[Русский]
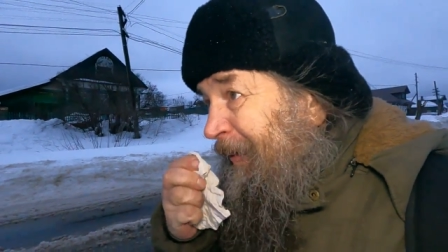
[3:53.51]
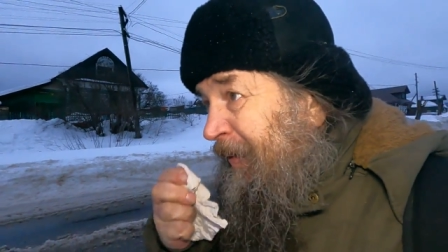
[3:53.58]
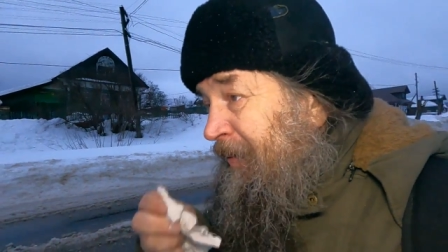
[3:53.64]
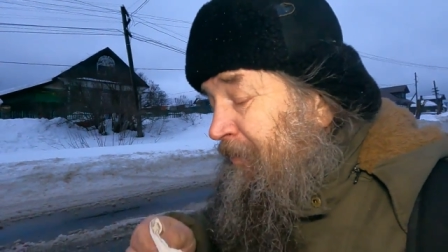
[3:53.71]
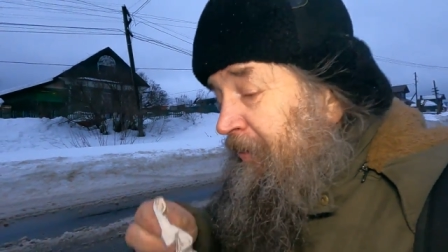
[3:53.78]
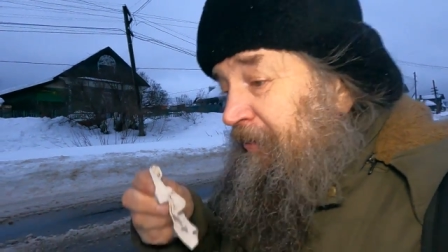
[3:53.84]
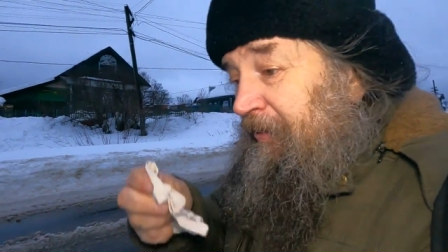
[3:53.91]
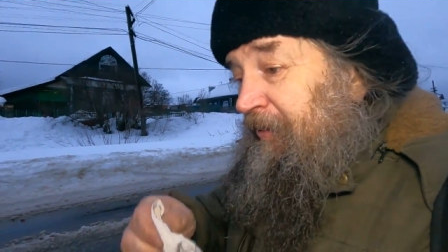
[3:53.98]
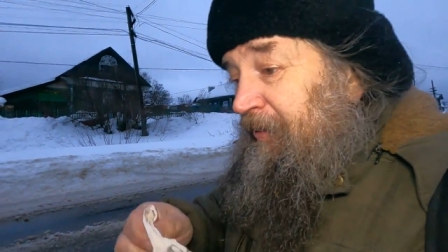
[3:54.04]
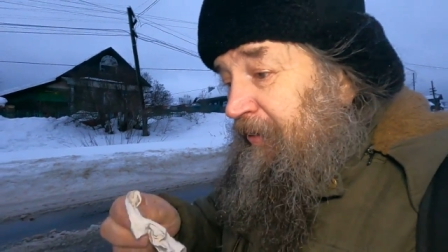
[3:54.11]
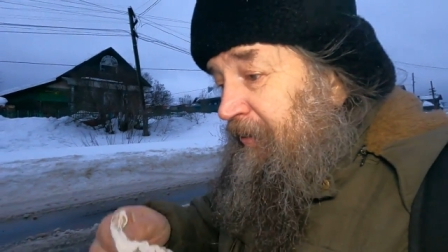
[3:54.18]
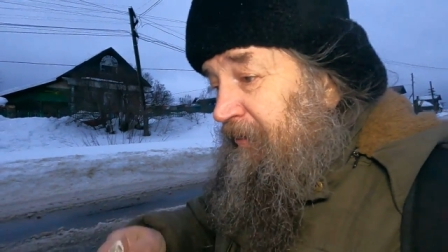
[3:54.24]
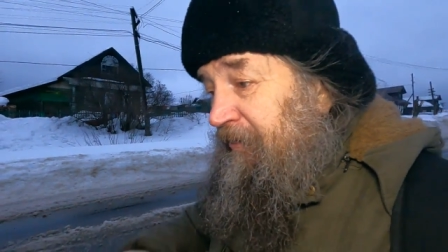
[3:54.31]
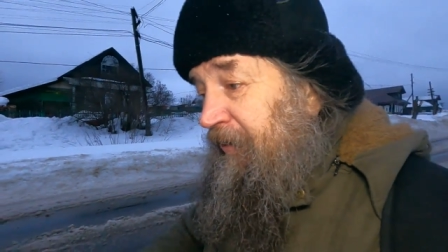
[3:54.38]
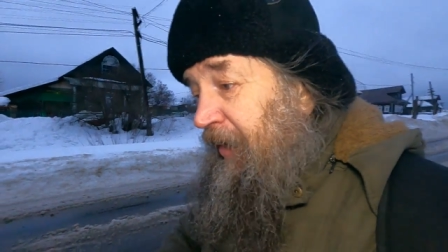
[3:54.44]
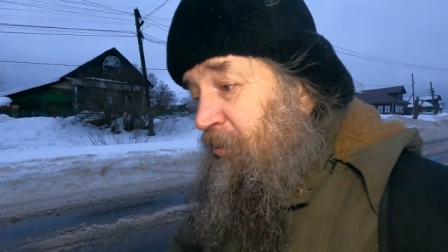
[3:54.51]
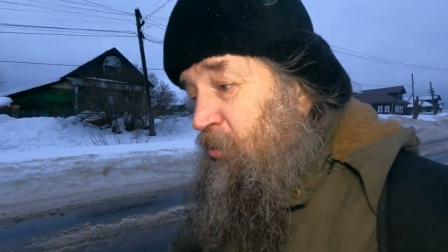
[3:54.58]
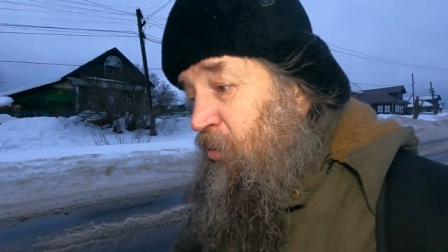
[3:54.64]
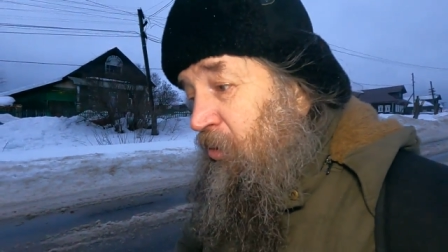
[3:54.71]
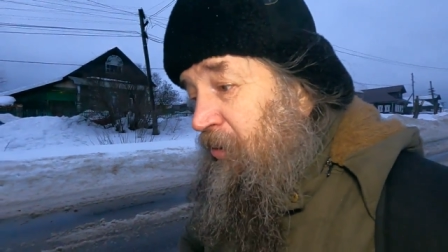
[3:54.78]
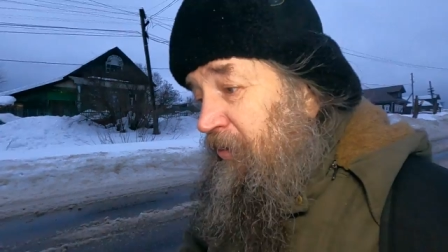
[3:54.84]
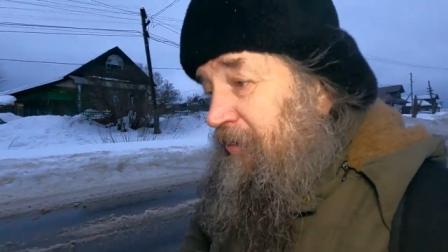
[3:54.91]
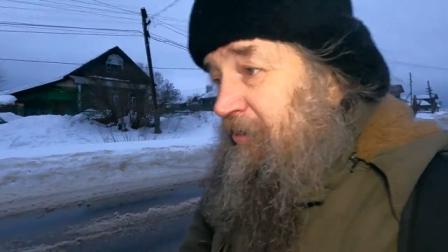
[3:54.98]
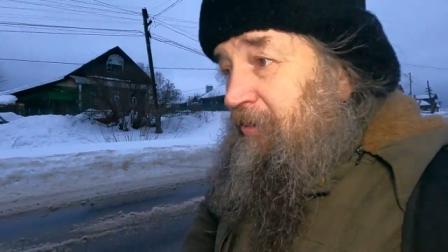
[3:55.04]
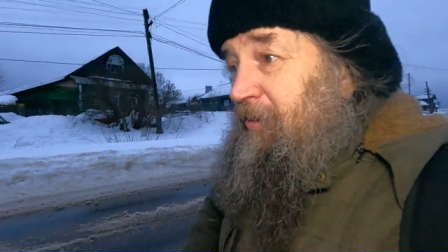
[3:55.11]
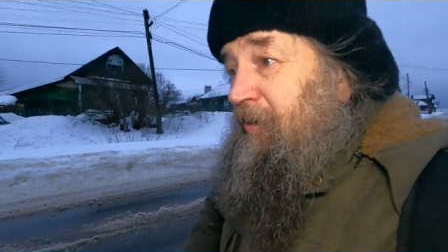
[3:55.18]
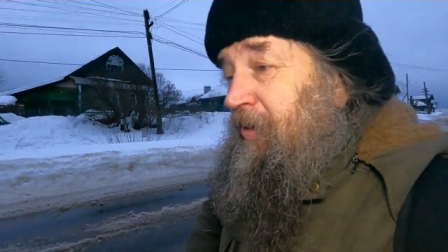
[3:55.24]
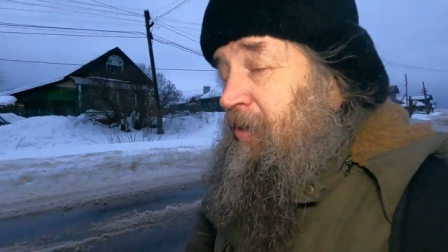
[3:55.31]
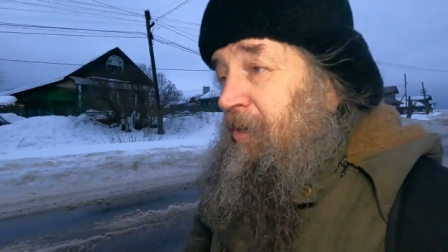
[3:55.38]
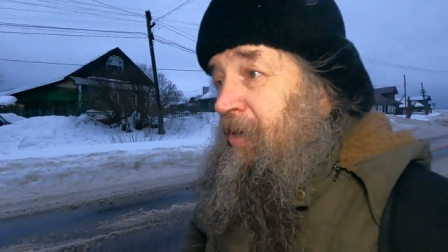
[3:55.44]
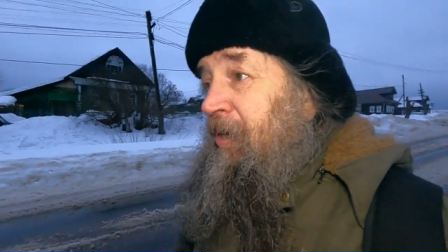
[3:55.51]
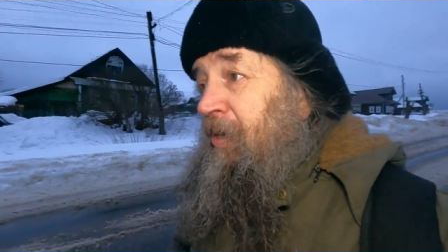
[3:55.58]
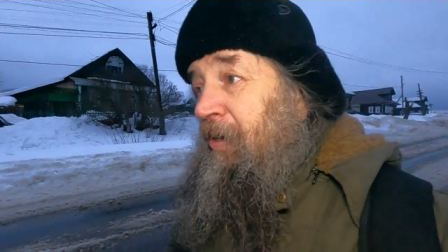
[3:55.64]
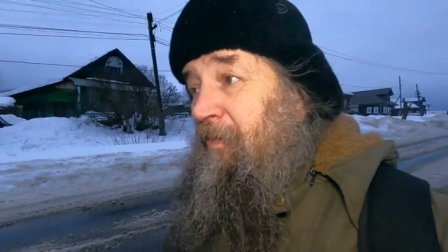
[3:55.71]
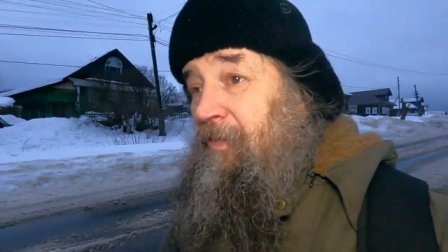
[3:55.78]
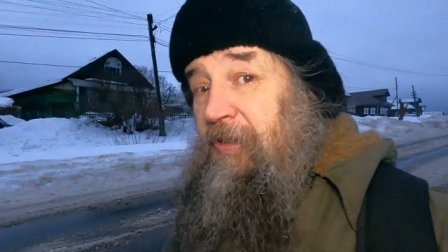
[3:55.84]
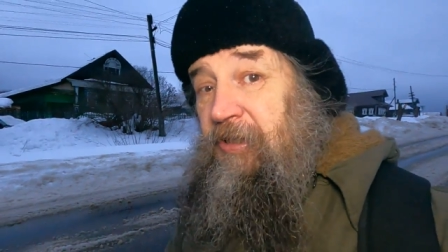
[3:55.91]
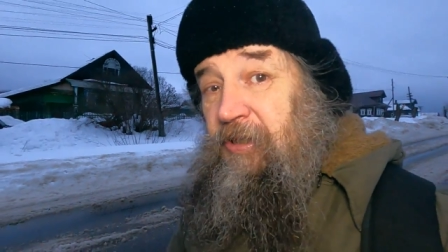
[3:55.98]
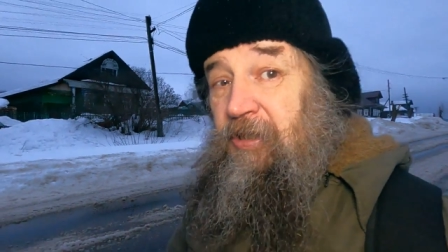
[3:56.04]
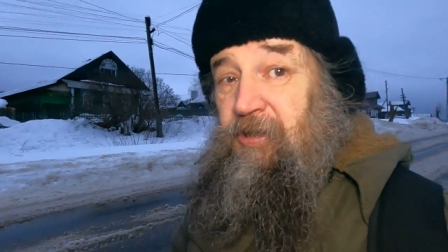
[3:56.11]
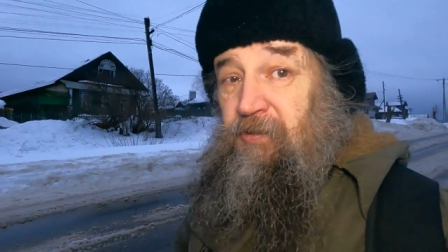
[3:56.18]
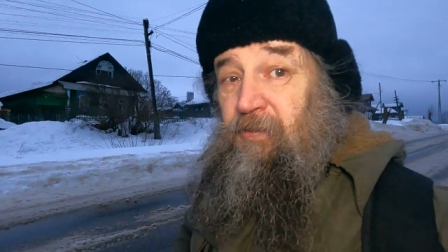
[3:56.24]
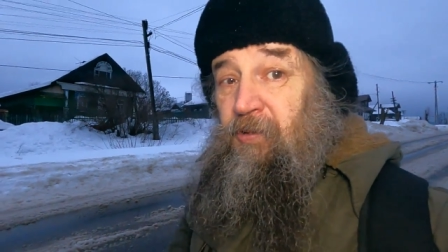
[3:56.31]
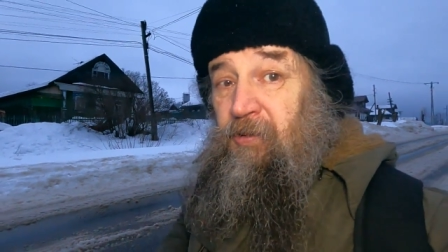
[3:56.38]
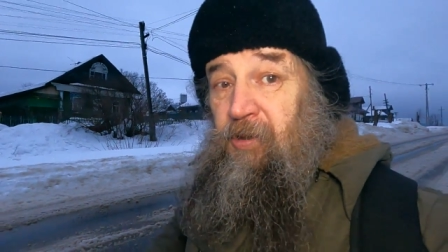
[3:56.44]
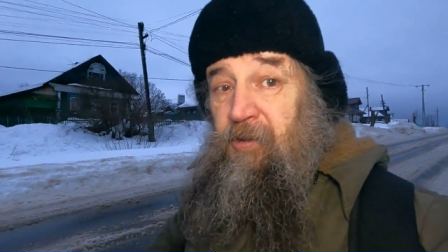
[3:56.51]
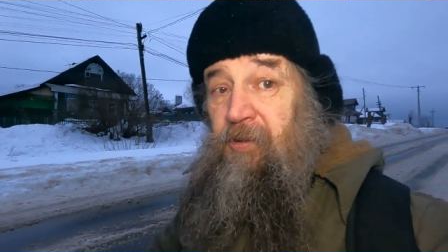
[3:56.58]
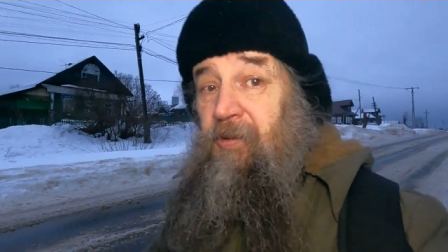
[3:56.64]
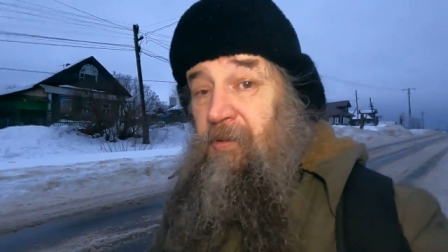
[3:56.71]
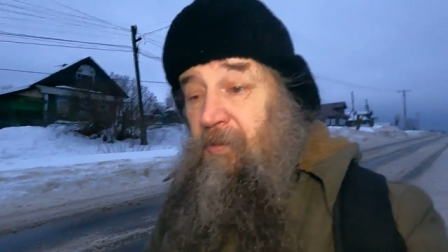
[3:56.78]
именно такое же вещество,